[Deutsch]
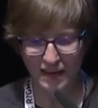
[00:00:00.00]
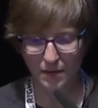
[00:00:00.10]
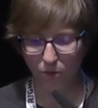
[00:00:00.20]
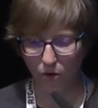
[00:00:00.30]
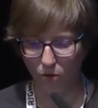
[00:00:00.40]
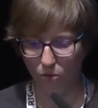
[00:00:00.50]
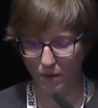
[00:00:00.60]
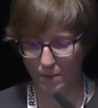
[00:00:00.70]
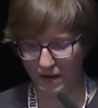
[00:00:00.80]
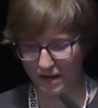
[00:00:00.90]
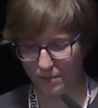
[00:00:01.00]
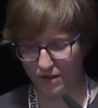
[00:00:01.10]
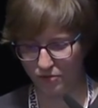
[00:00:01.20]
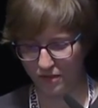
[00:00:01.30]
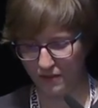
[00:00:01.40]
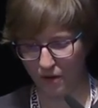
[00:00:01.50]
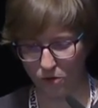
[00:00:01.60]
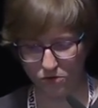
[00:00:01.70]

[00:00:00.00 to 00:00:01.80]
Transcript: im Europaparlament vertraut.